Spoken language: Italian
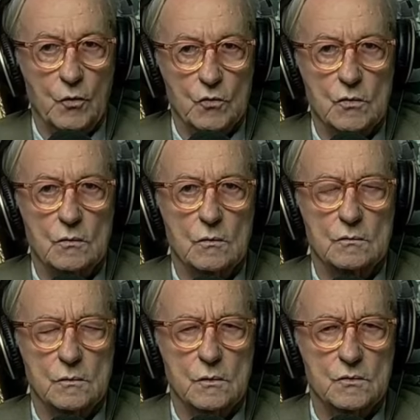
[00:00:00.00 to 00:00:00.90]
poi non,
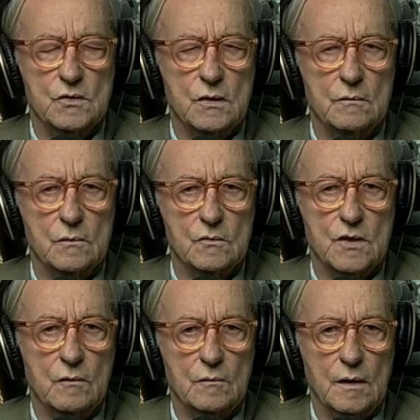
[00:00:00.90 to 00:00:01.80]
purtroppo non, per non loro. non
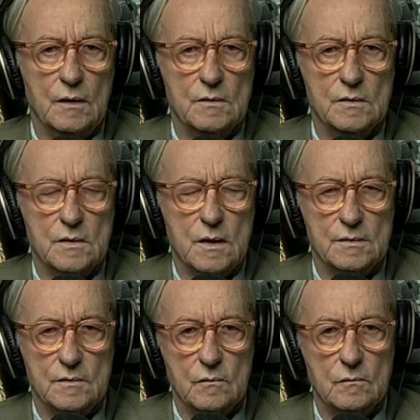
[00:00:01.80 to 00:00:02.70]
c'è una
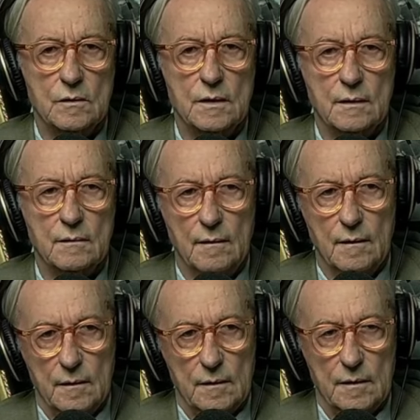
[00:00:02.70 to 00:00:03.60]
legislazione. Eh. Sì,